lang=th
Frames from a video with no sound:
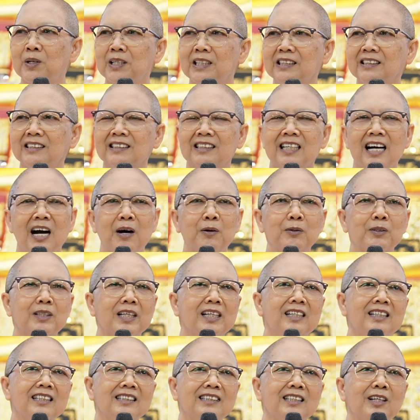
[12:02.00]
คนอื่นเขา
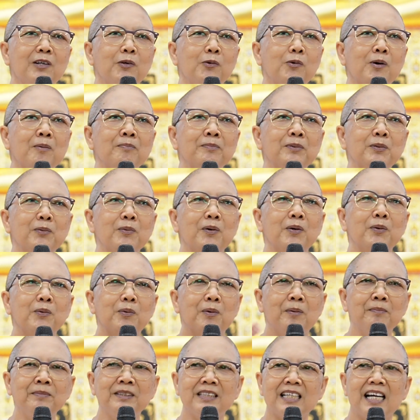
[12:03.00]
เธอจะหลวมตัวห
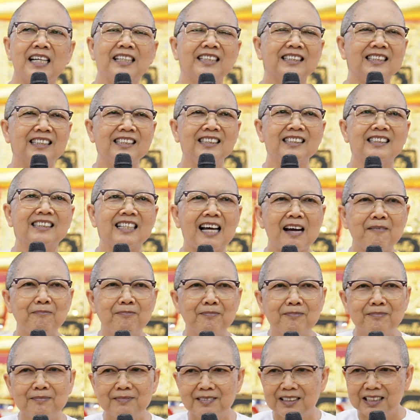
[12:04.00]
ลวมใจซื้อทรัพ
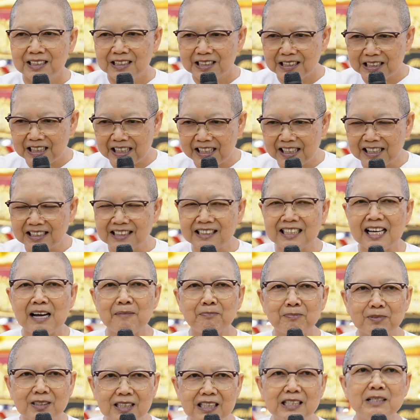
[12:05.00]
ย์เสียทรั
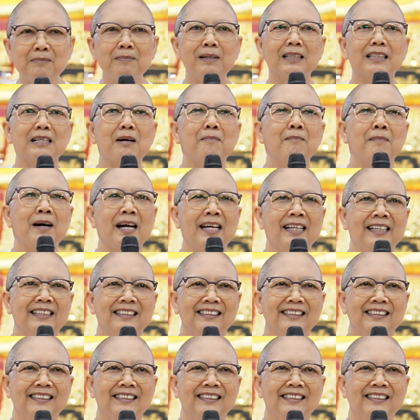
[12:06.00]
พย์ซื้อมาทำไม